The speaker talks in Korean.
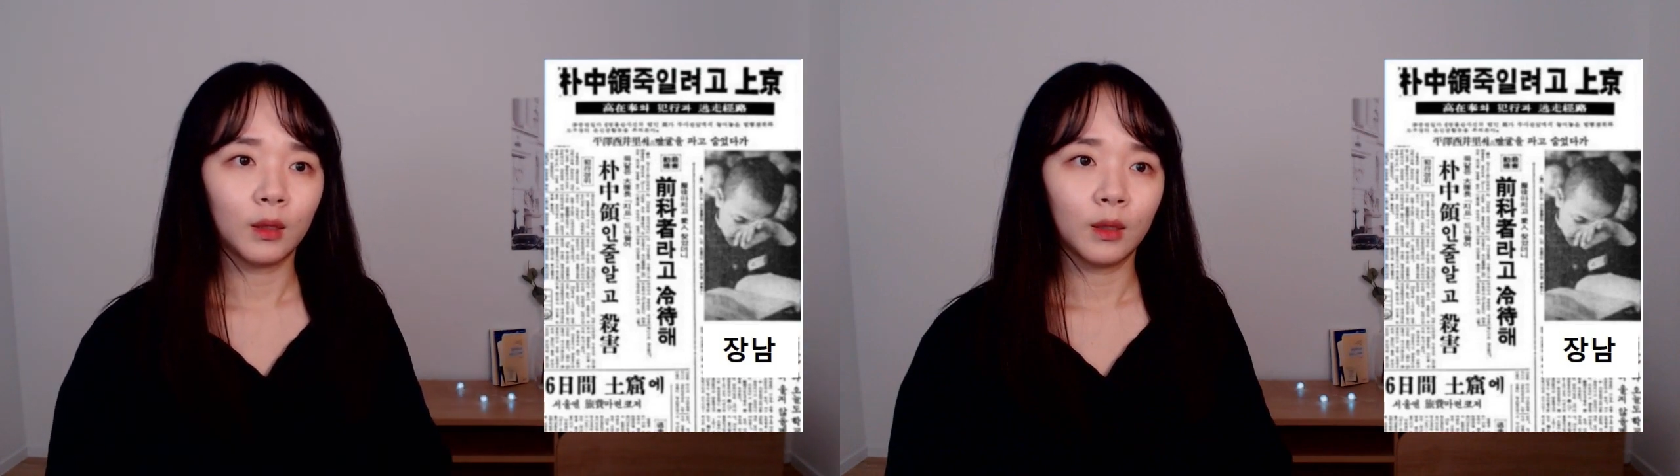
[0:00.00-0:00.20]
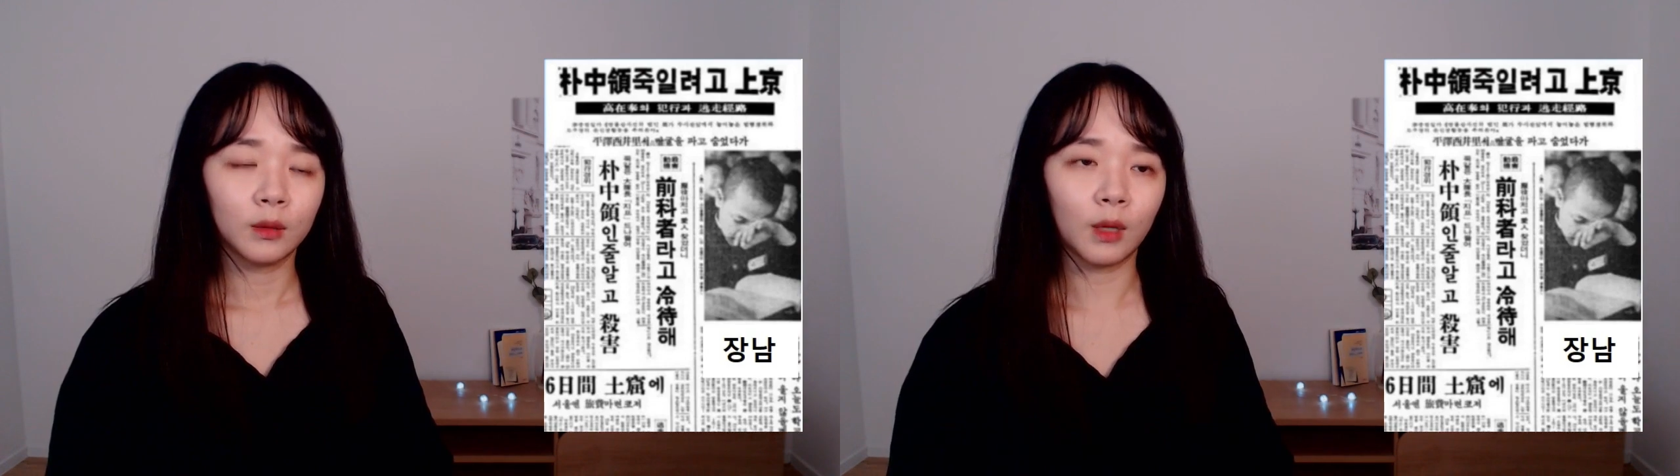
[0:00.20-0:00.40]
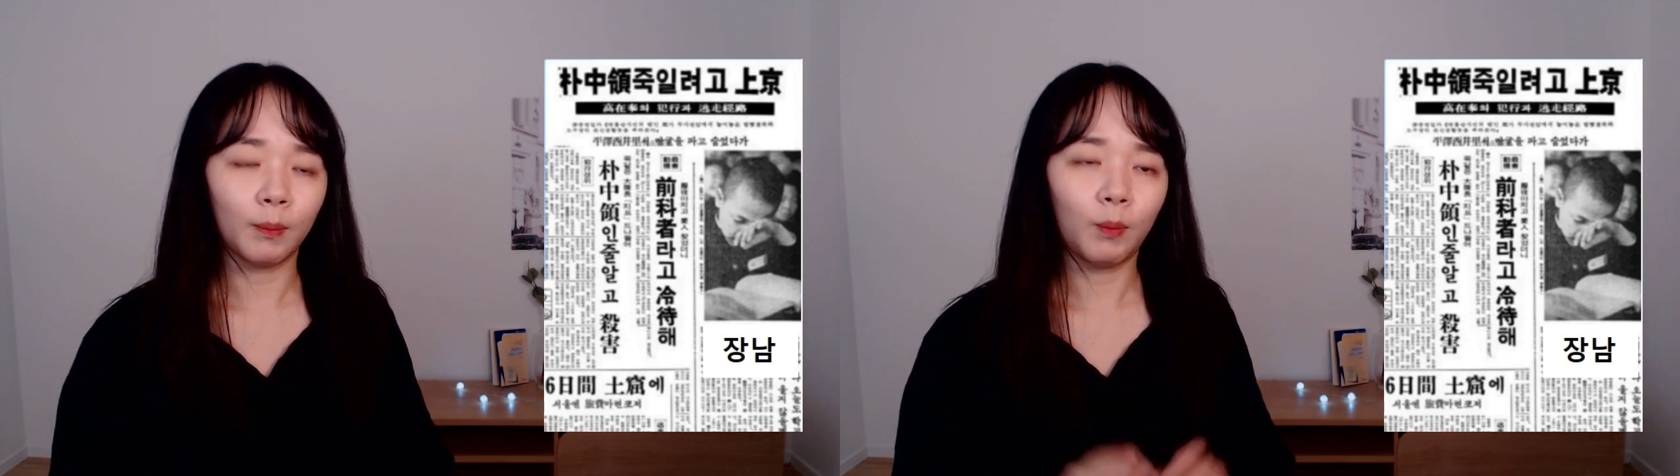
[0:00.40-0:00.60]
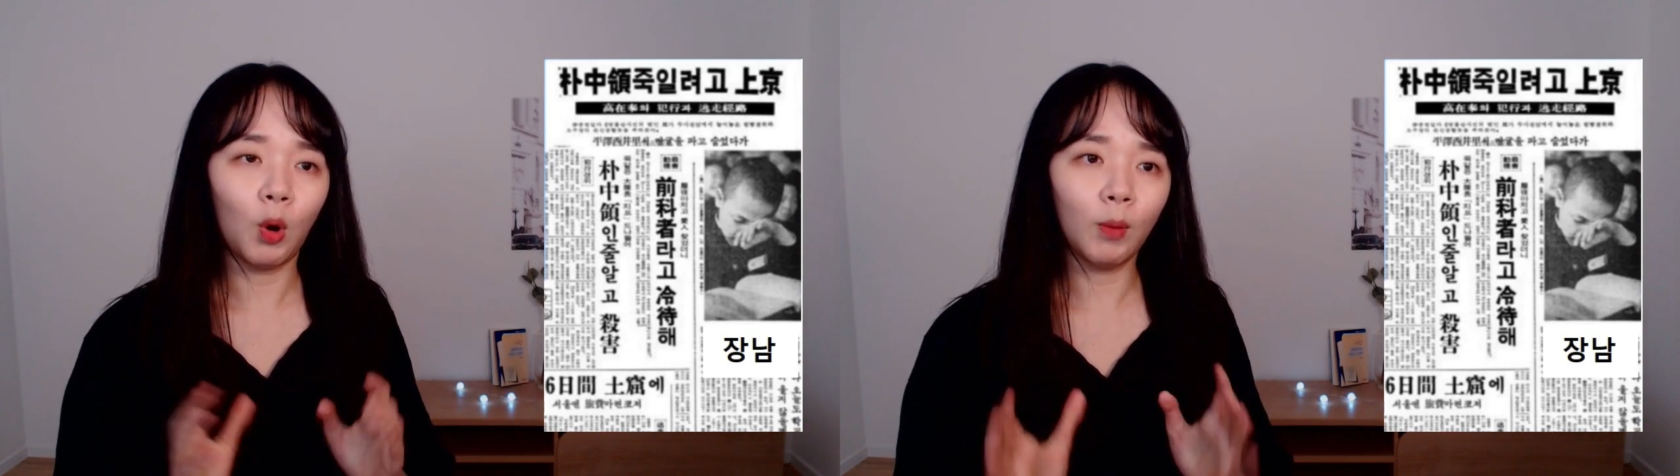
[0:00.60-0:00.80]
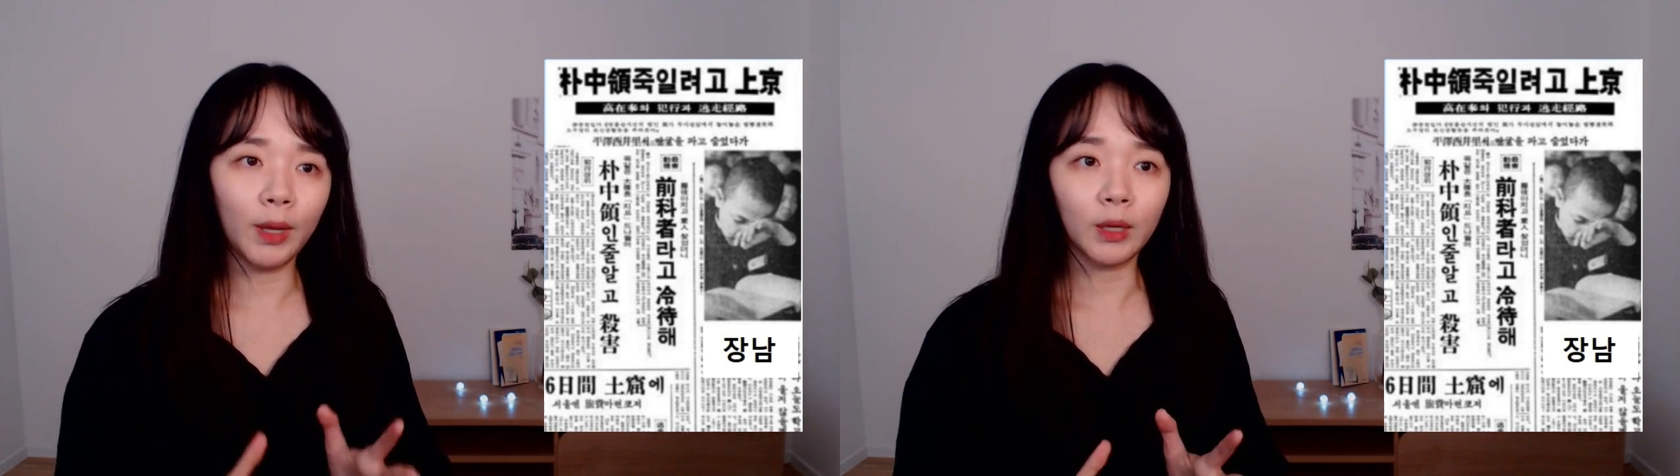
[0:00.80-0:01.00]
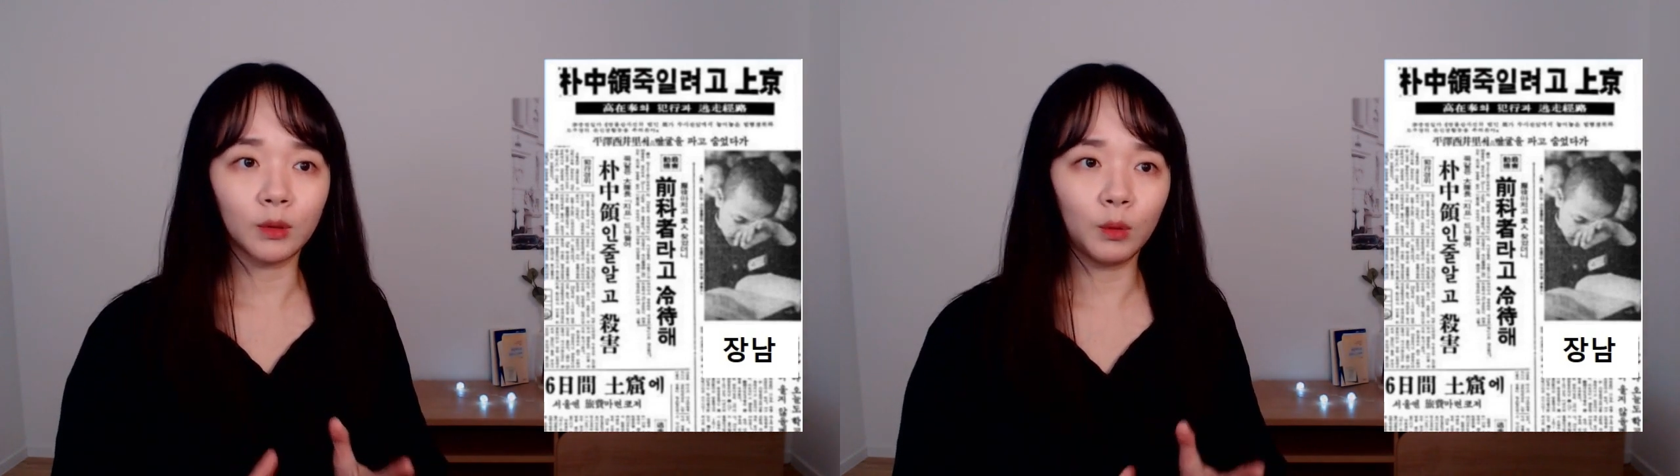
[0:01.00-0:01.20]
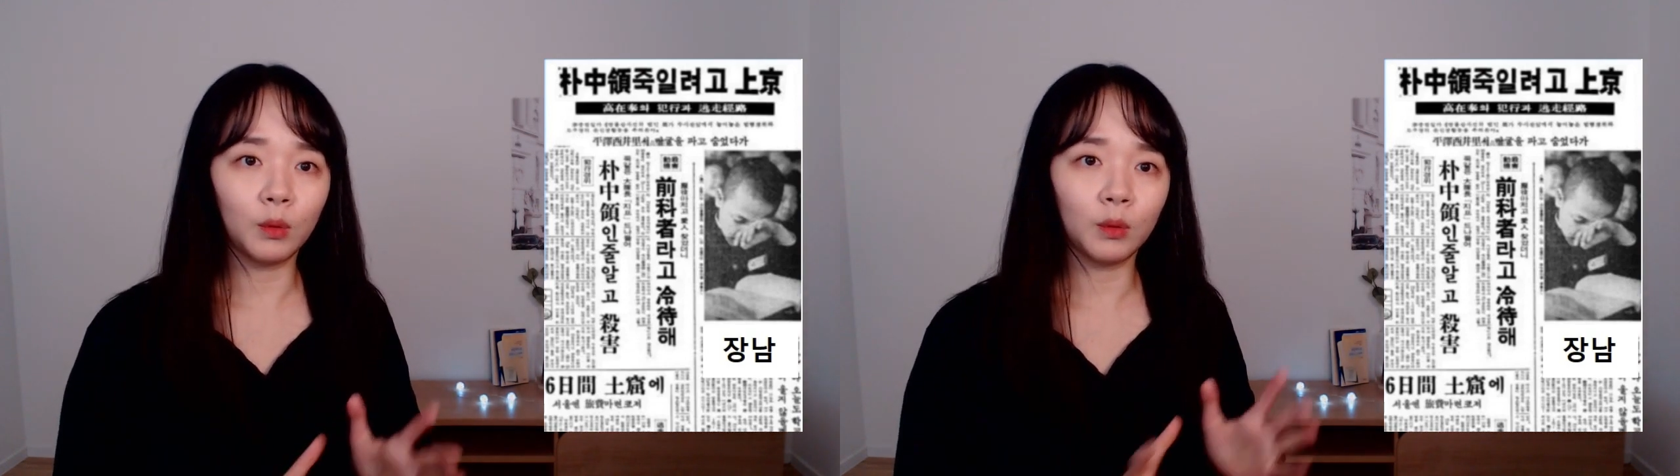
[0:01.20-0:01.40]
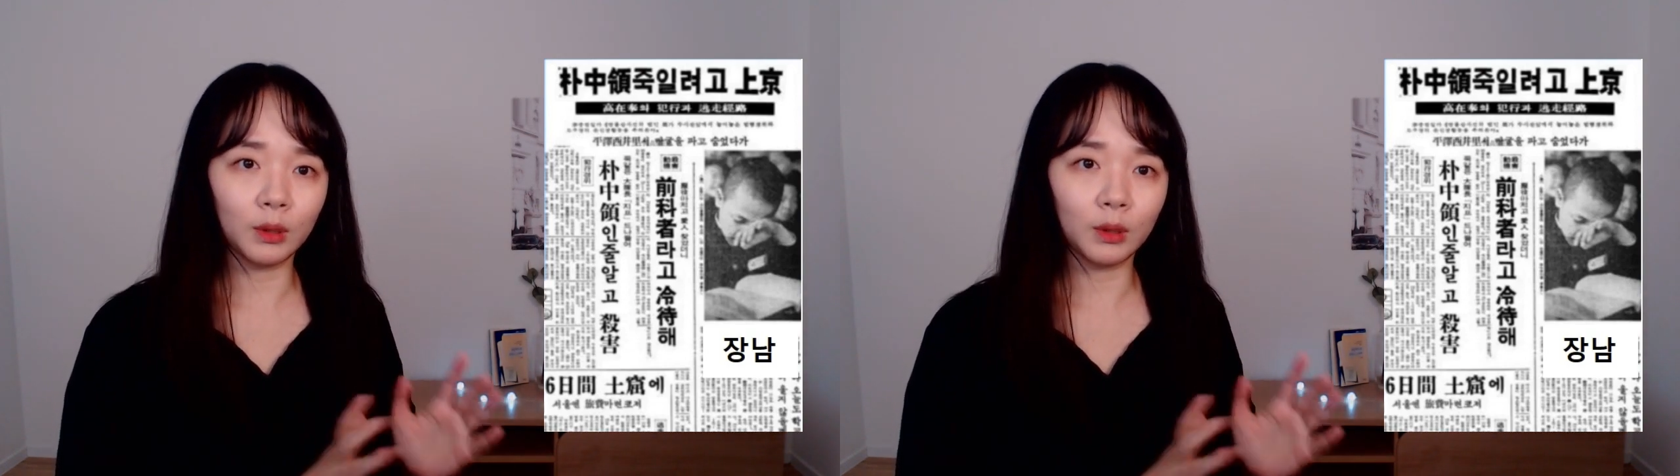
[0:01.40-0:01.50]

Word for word: 자, 범행에 성공을